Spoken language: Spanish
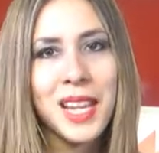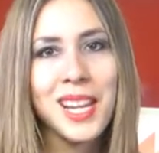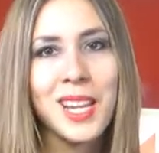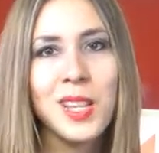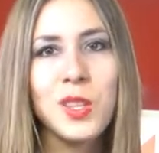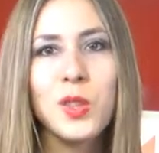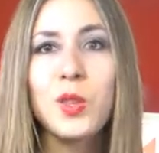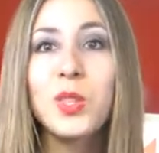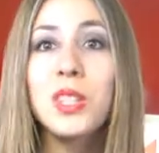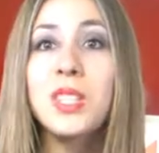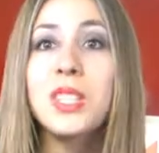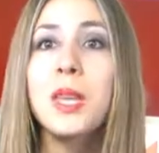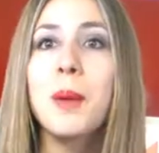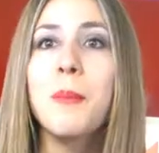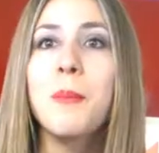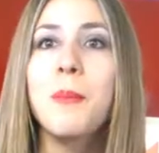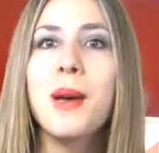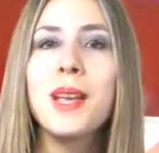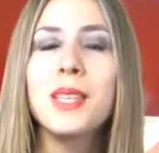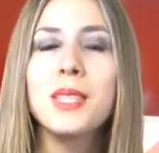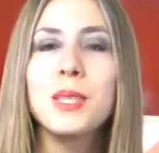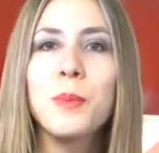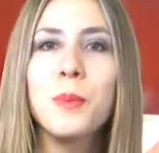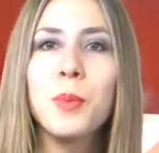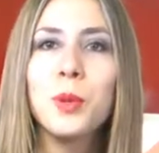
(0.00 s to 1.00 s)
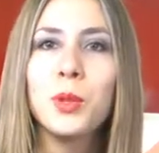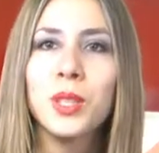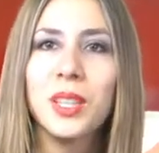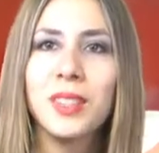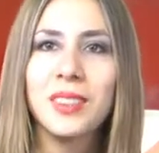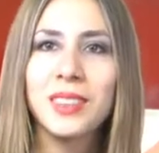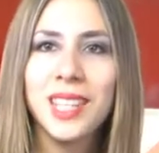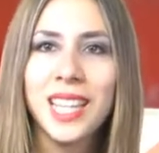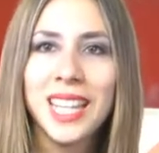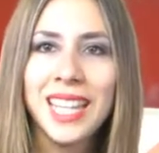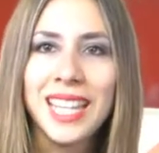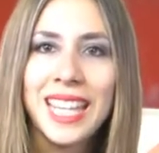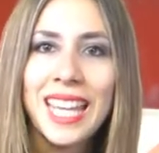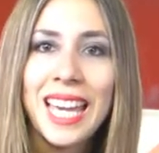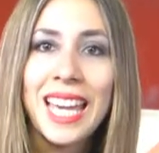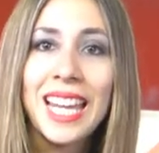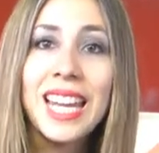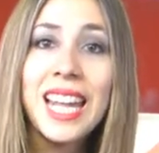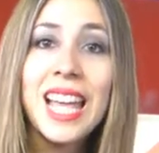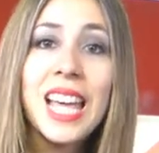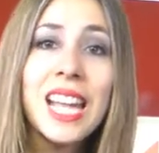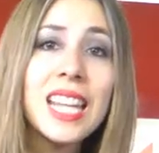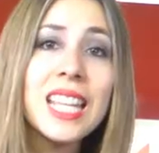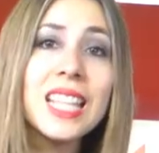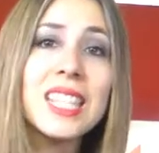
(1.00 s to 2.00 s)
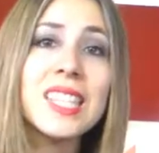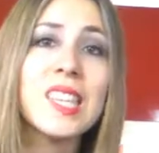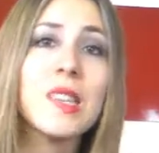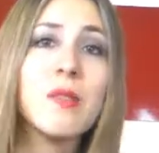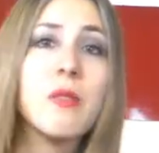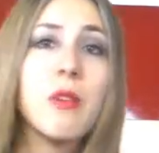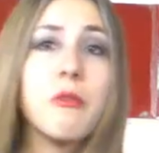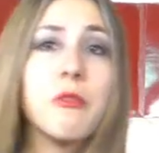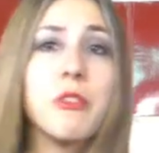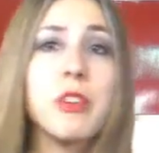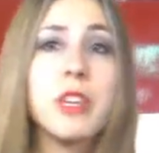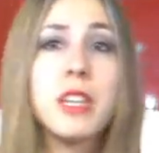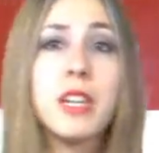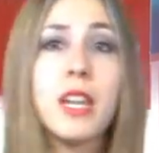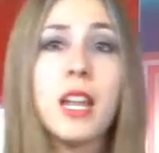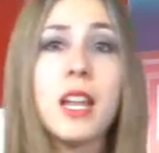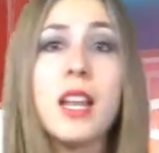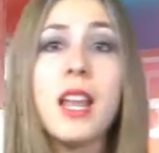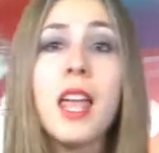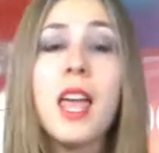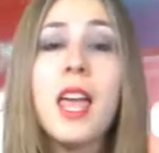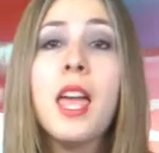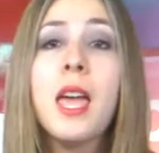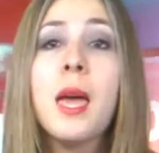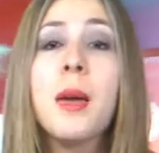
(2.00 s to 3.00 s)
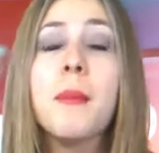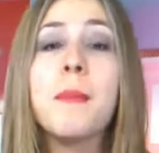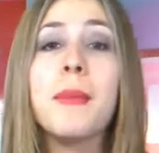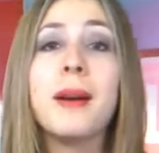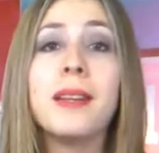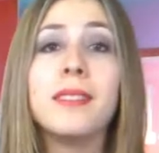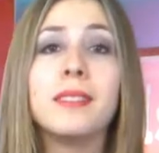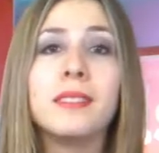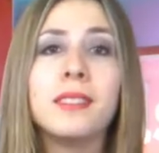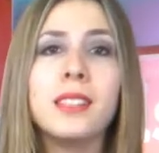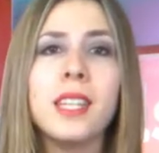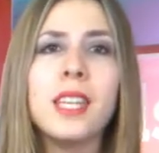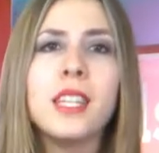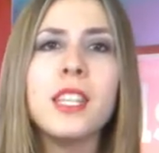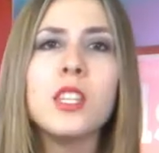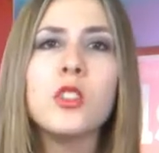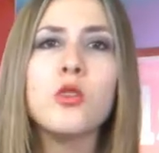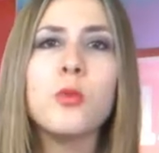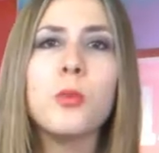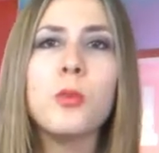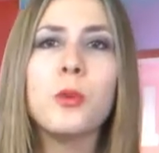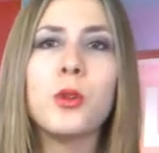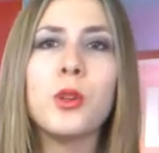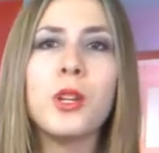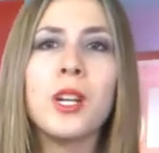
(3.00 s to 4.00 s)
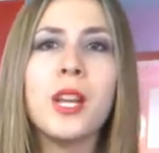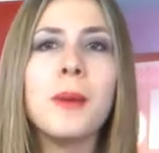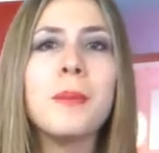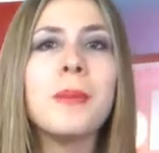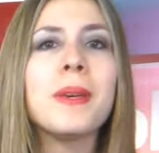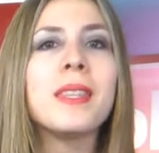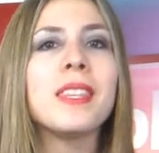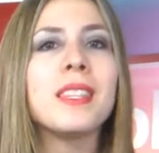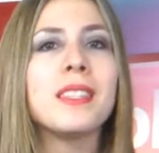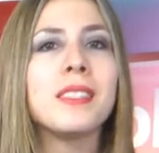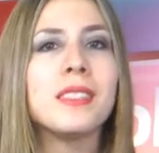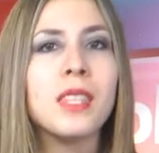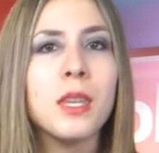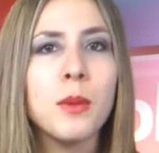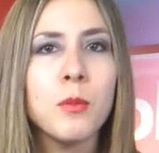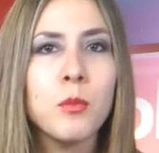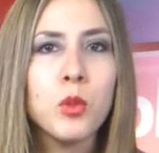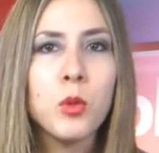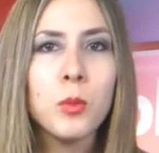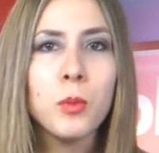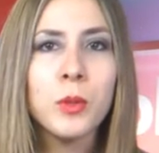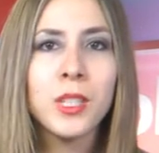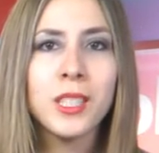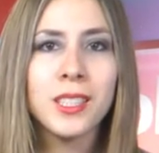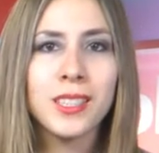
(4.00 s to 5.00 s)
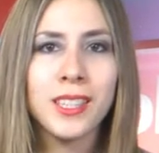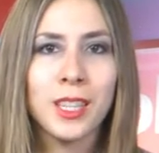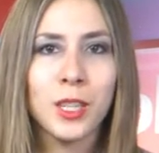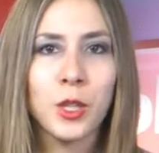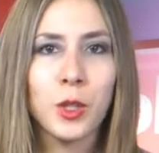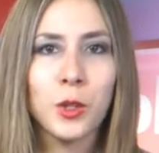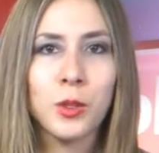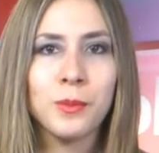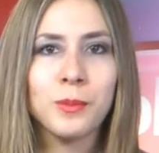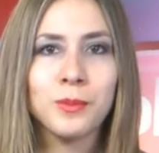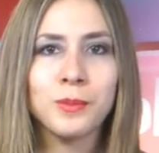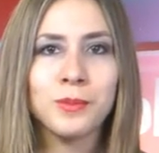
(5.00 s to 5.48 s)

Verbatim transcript: La noticia más importante del día, la Reserva Federal mantiene su programa de estímulo monetario.